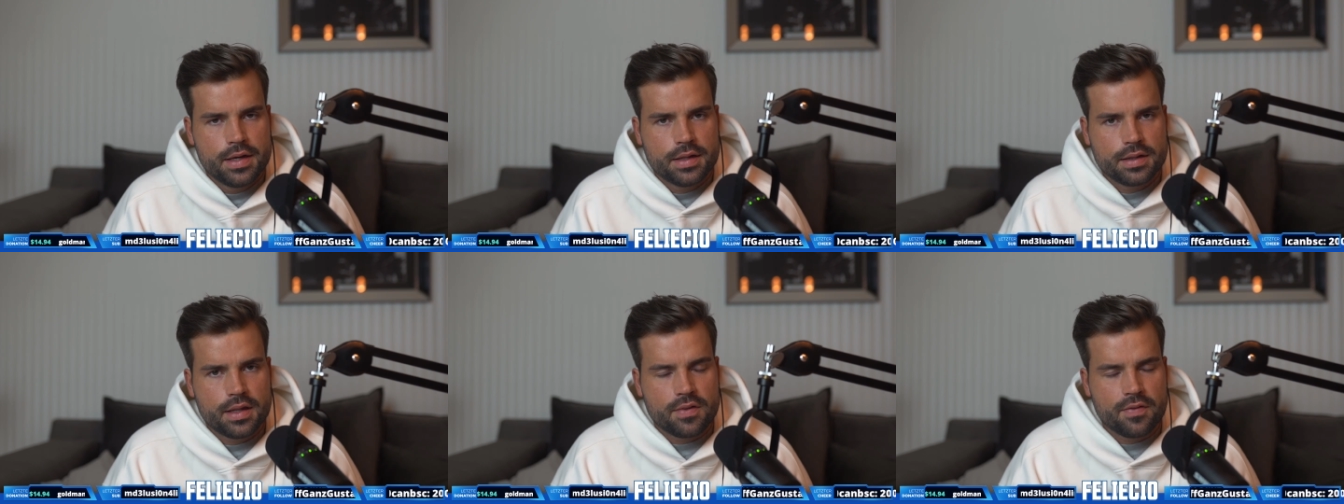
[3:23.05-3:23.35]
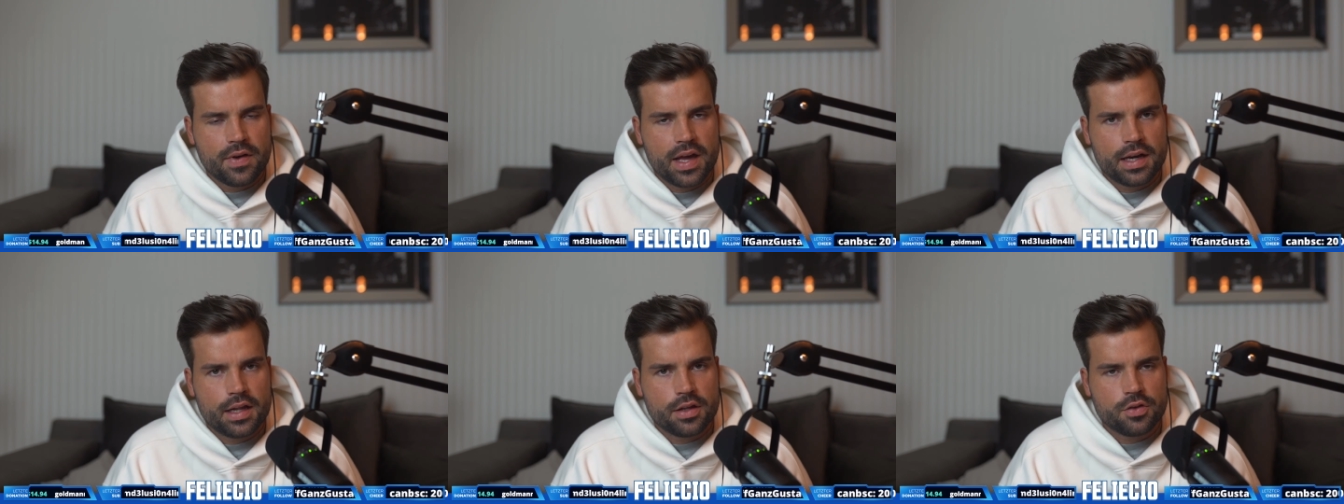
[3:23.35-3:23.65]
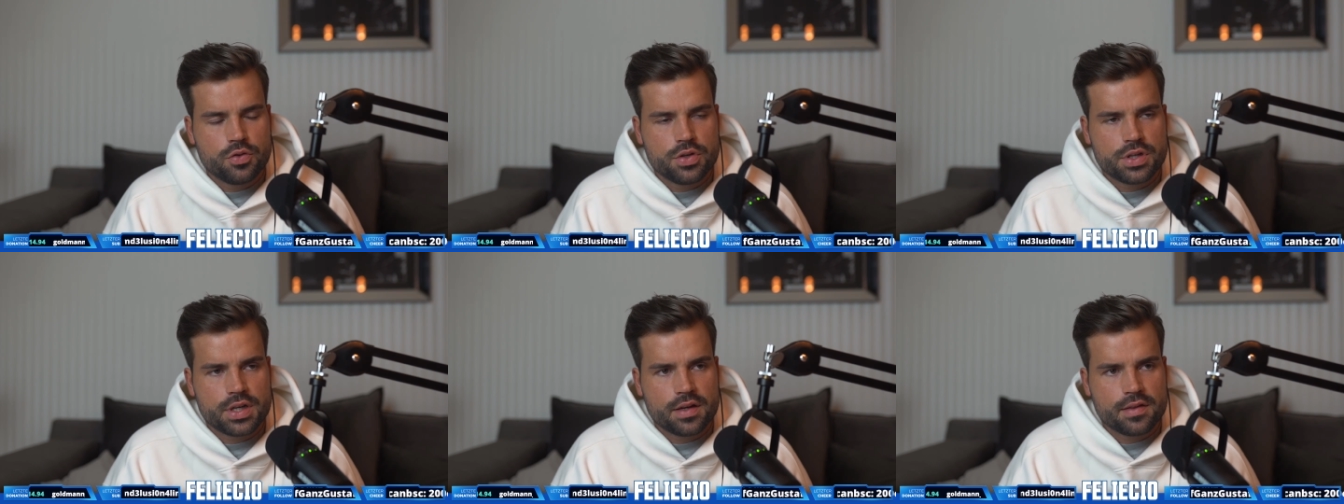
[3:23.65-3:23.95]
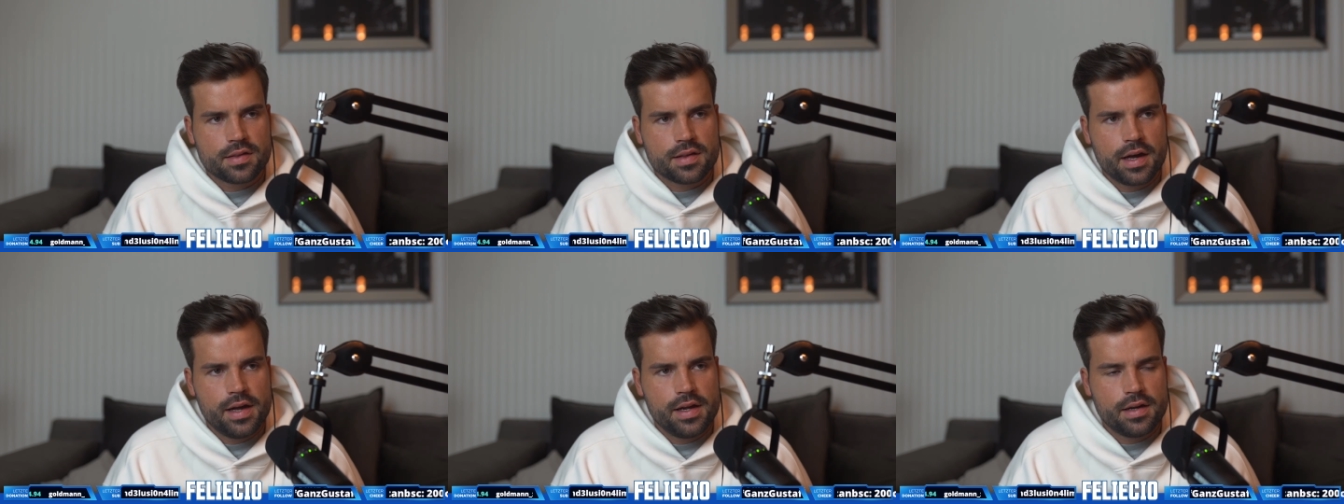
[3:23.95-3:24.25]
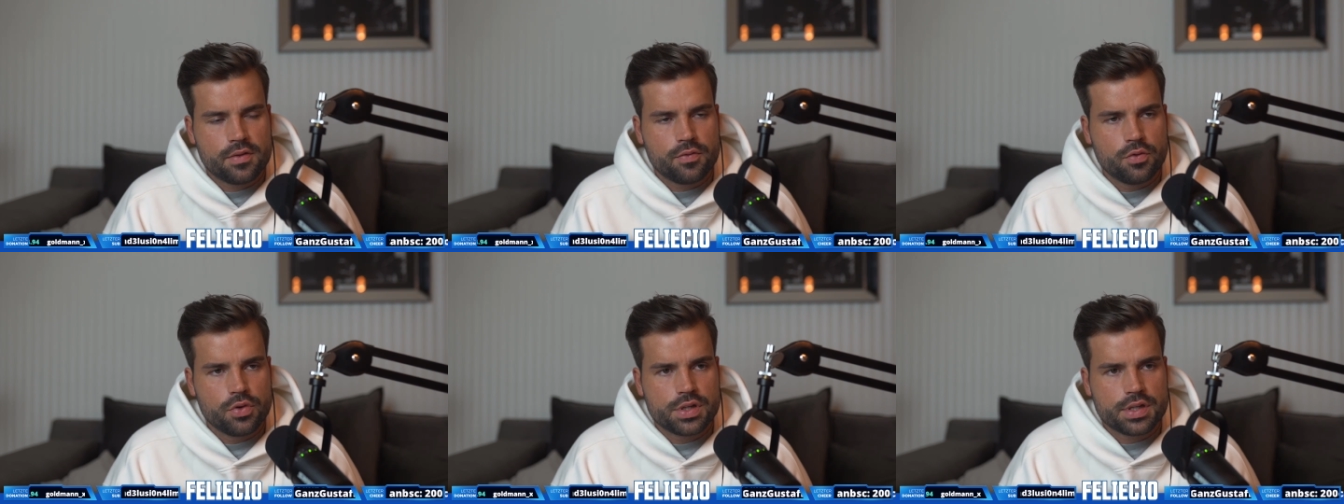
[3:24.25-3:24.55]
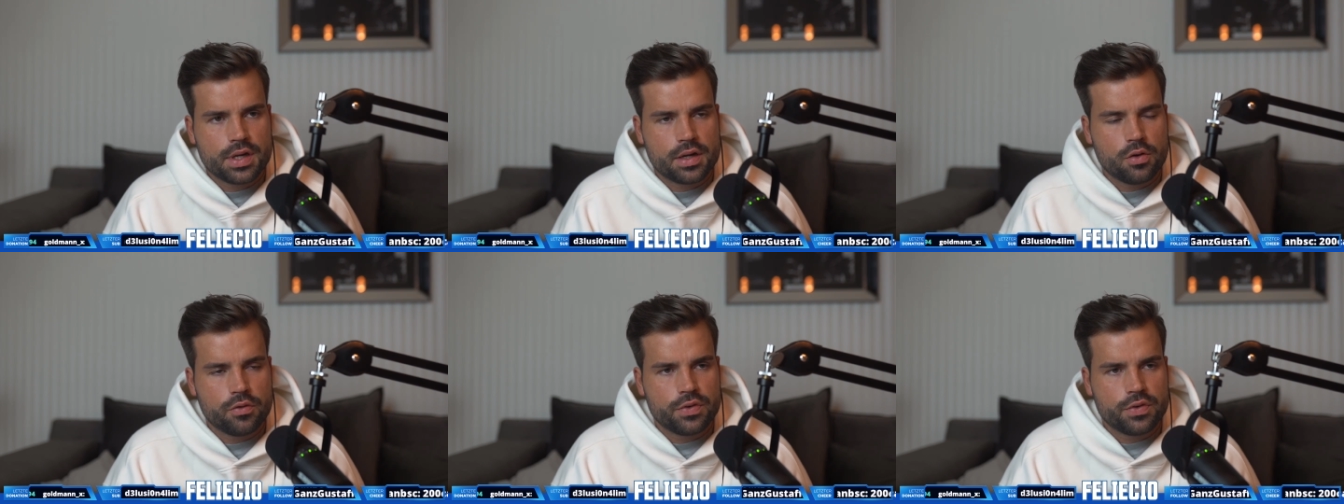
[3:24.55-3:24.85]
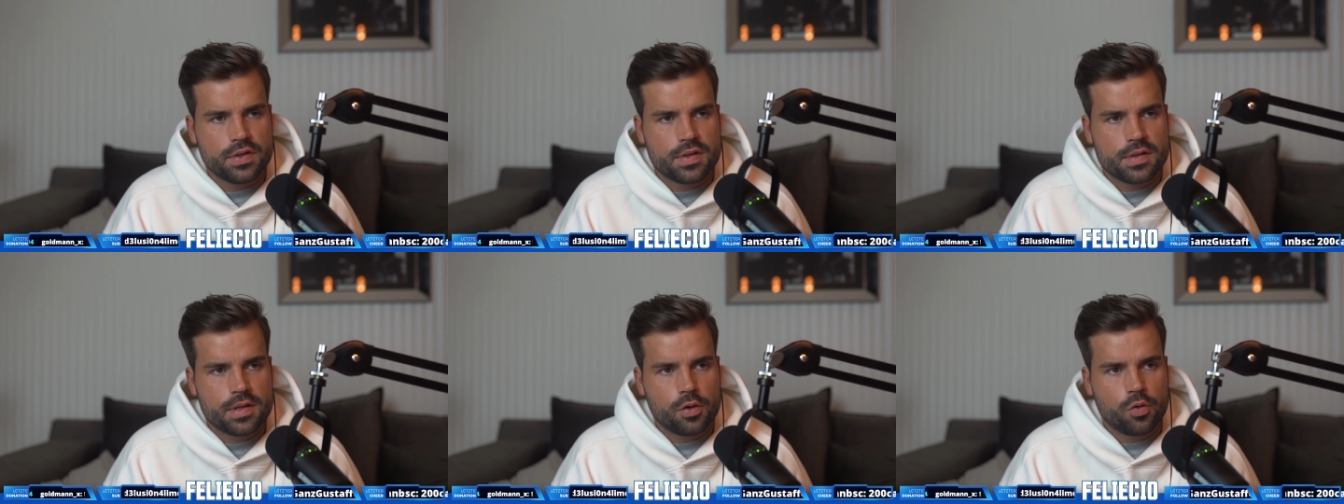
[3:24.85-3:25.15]
Das wäre ja natürlich ganz geil. Das würde ich dann auf
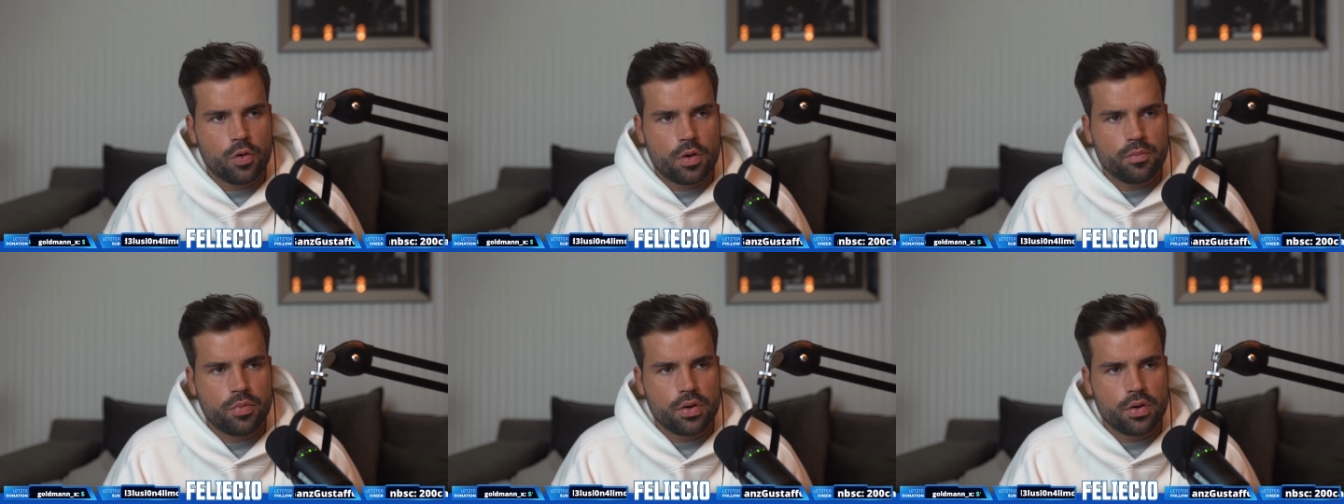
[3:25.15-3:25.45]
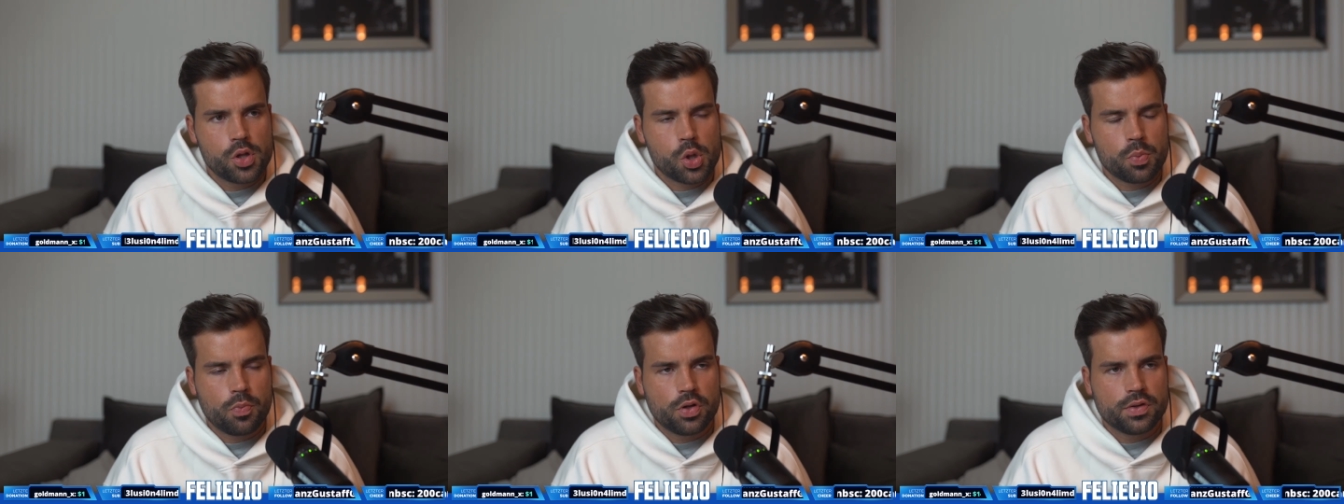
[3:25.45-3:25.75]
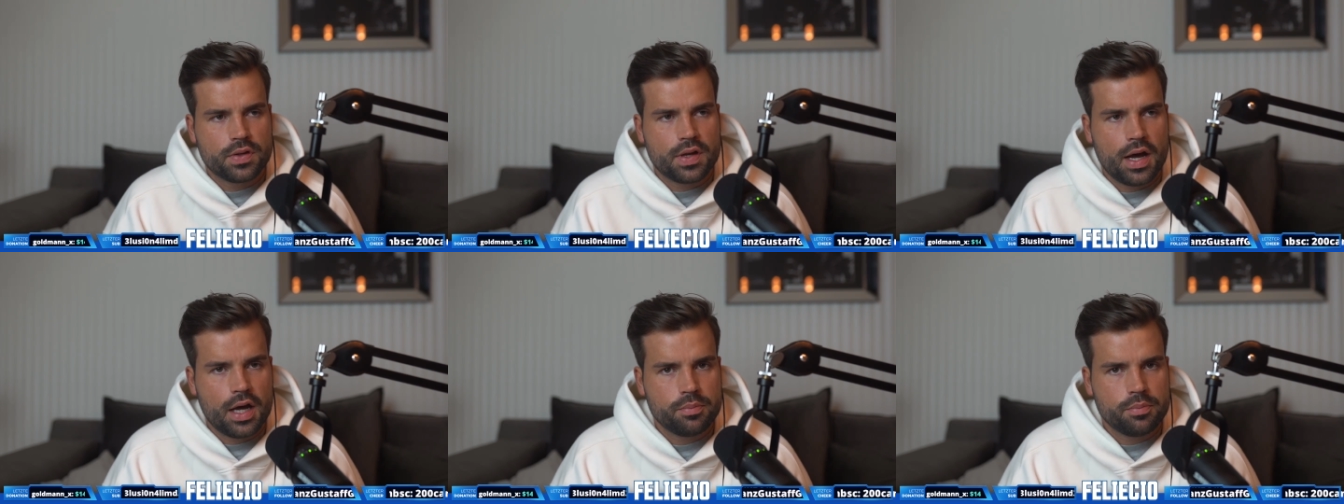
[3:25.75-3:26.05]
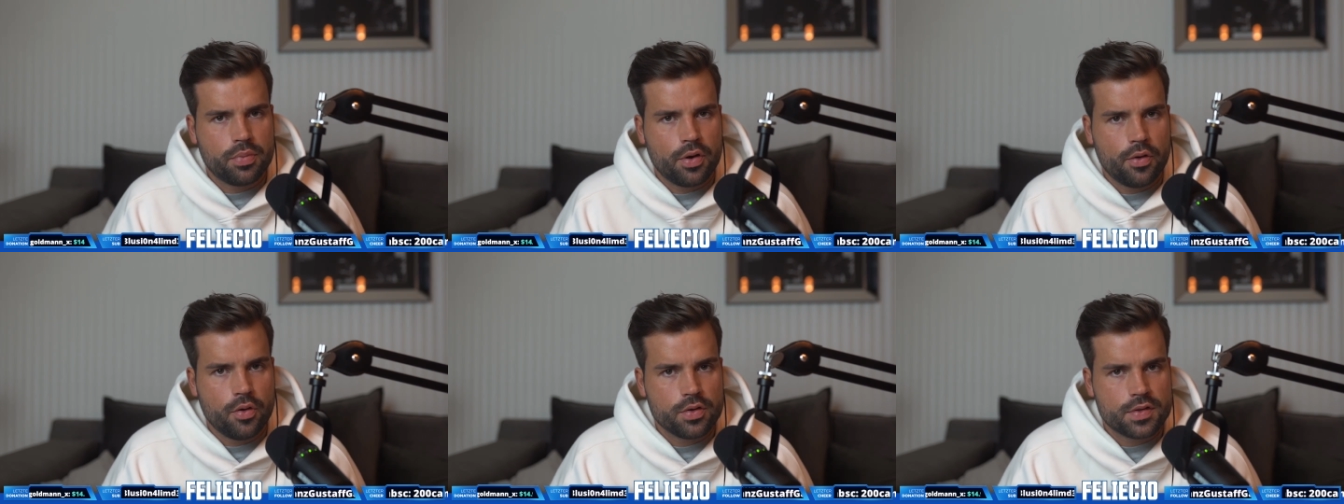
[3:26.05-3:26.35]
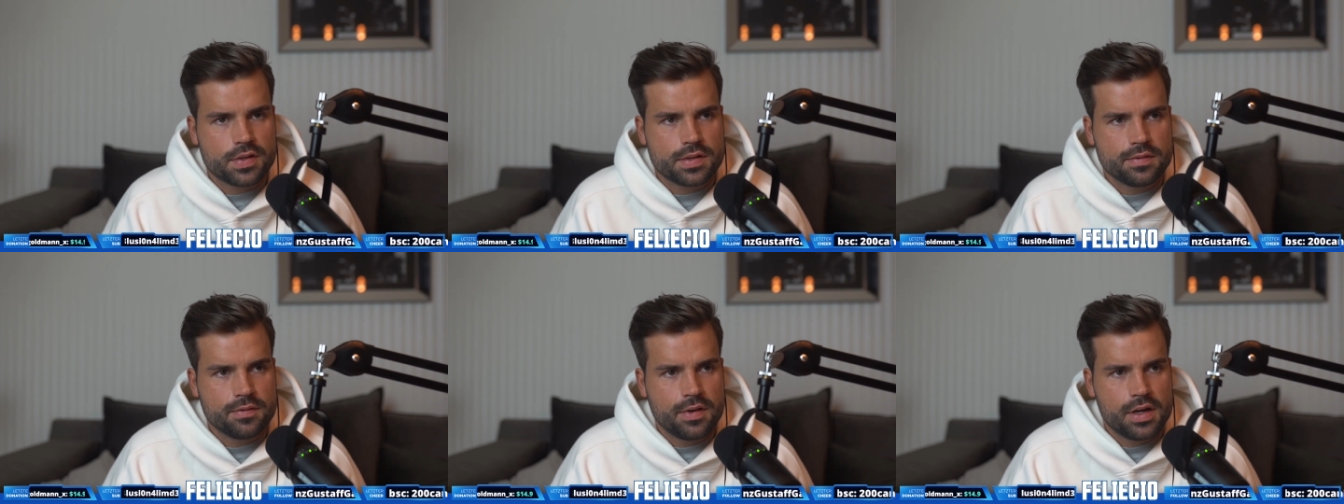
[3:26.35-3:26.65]
Instagram spontan posten,